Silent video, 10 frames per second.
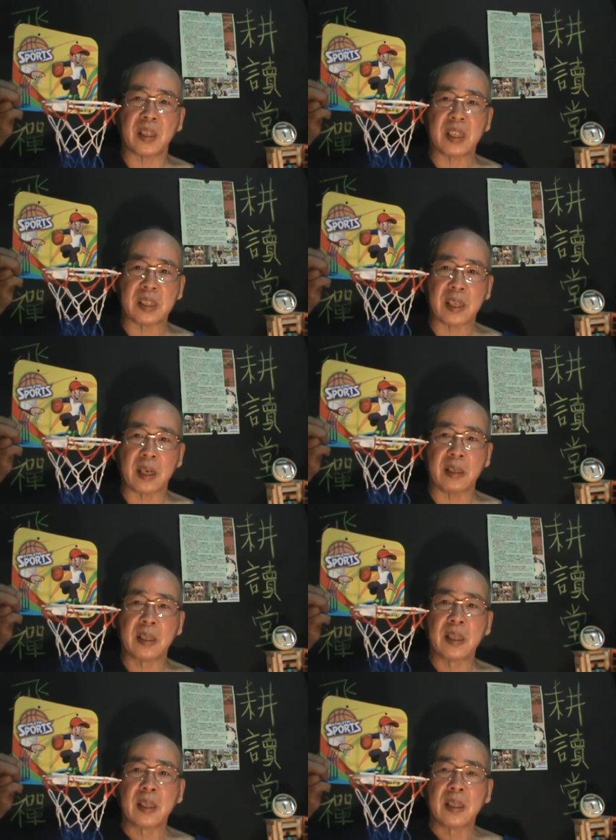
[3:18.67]
很长，
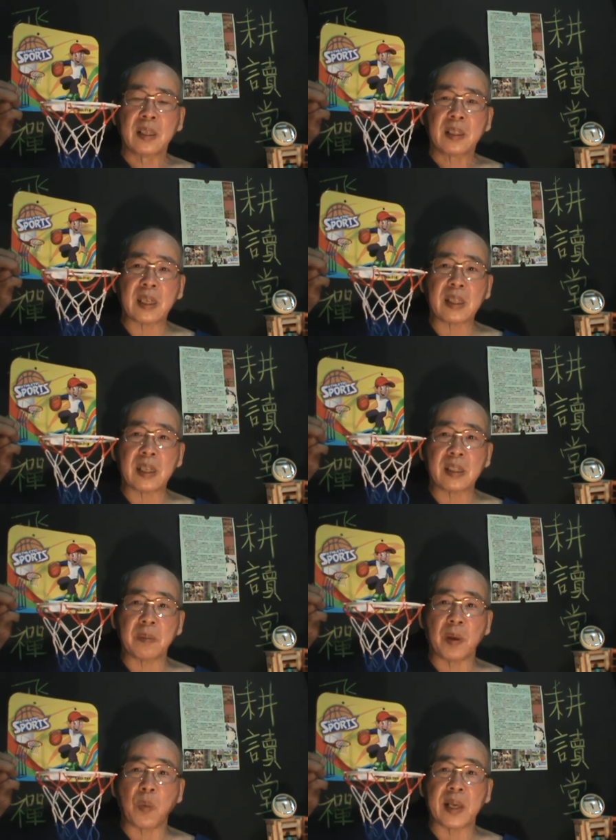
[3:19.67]
但是他是什
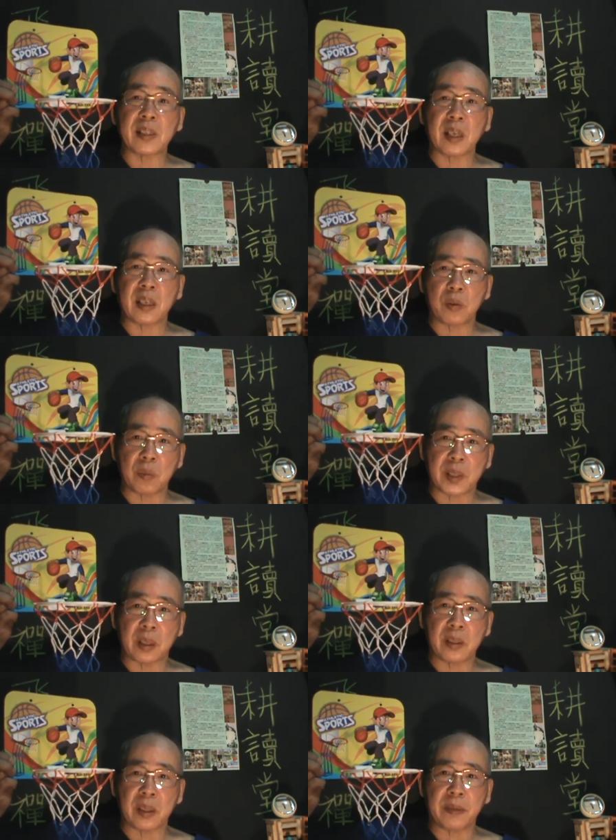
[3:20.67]
么？晚上他睡不
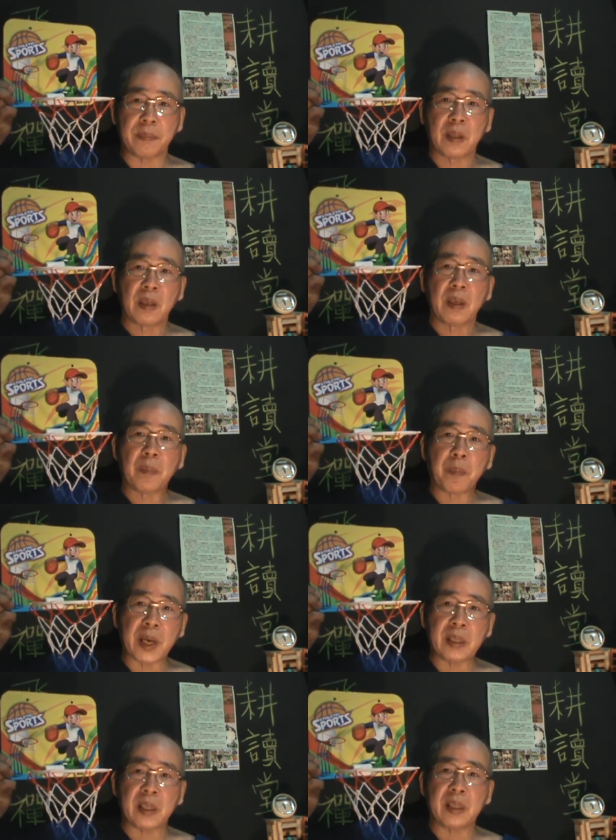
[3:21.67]
着觉，
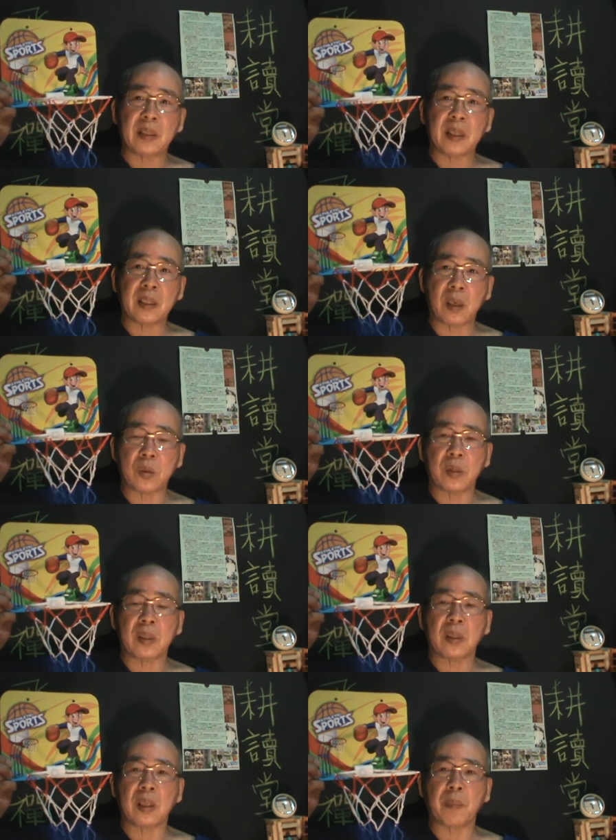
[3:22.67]
白天他到
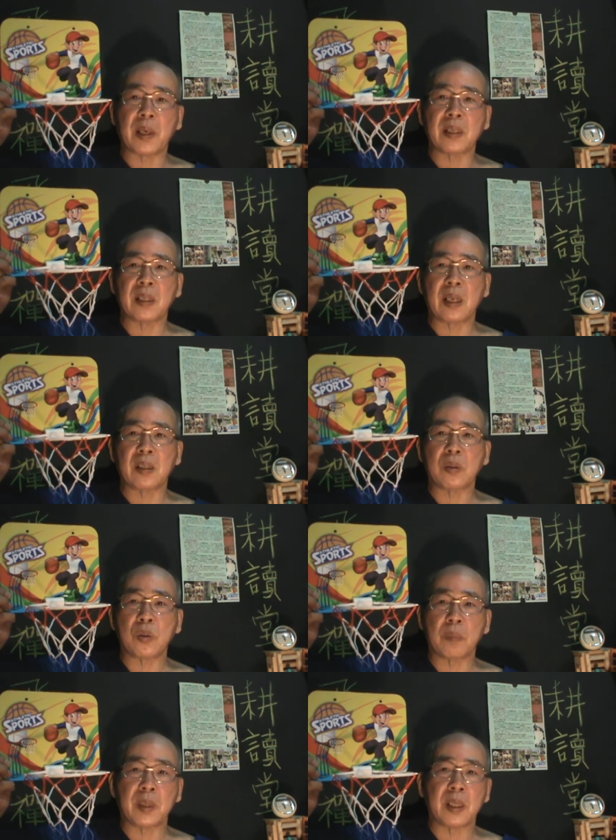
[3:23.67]
他白天他就
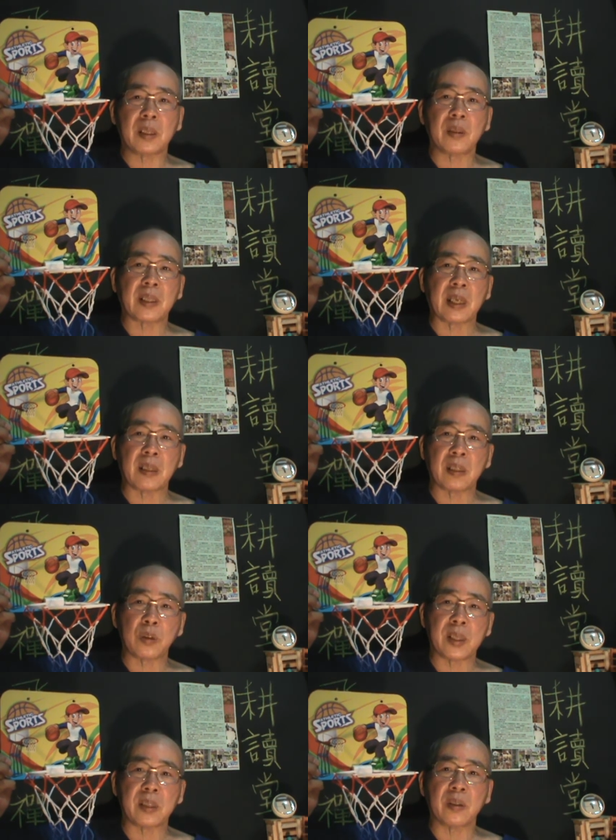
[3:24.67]
每天就打
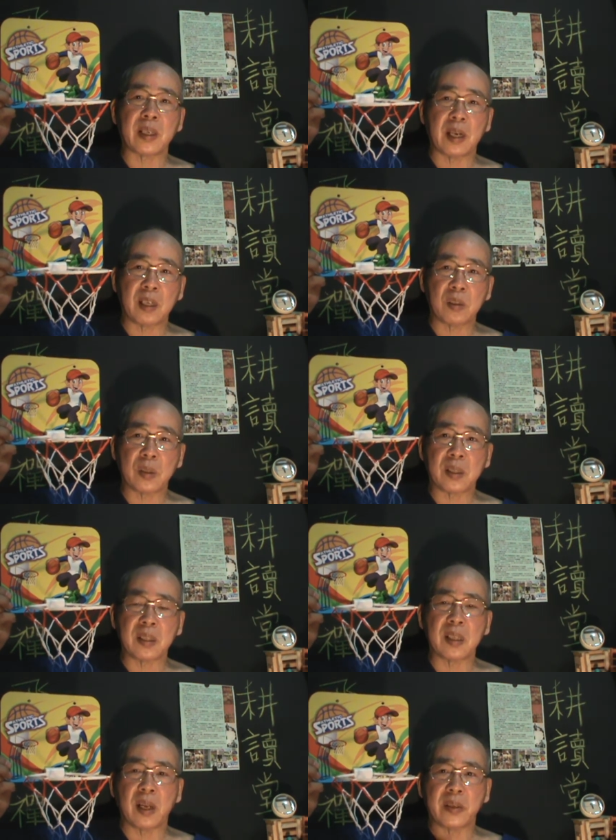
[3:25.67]
随时就打瞌睡，这
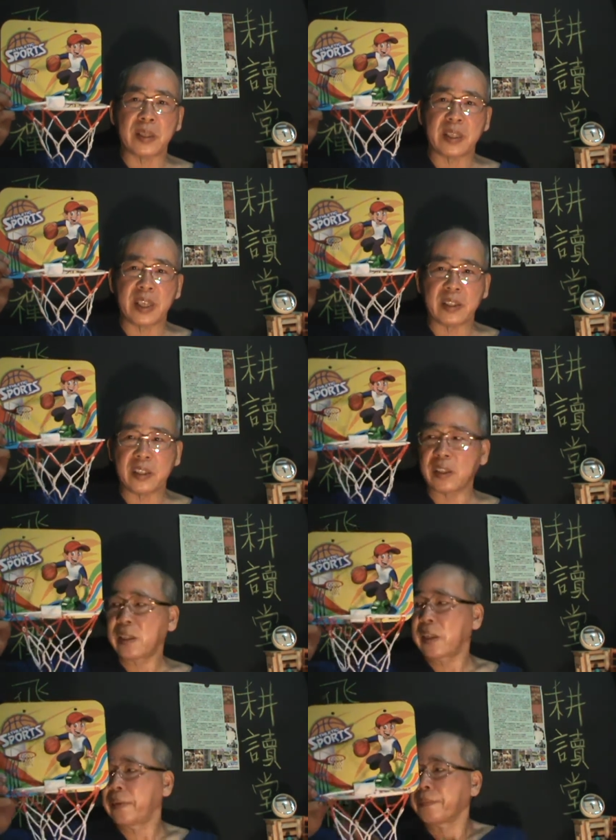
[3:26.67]
是老人的典型
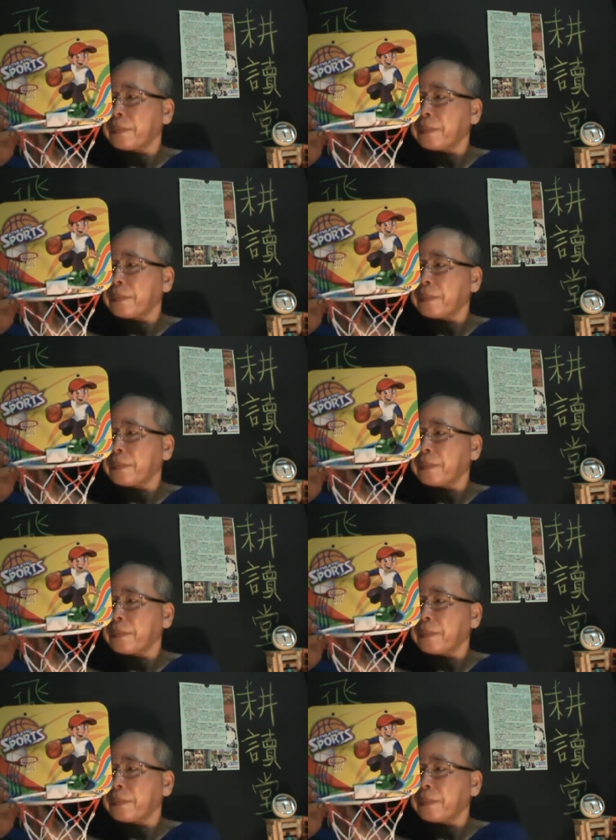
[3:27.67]
哈。